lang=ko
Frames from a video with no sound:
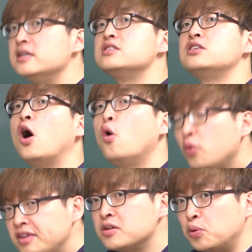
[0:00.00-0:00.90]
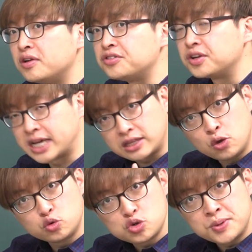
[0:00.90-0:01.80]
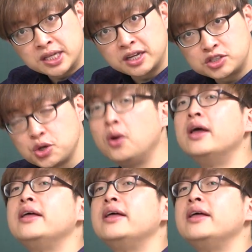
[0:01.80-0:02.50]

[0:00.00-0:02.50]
서울에서 보냈어요. 자, 내용 조심해야 되겠죠?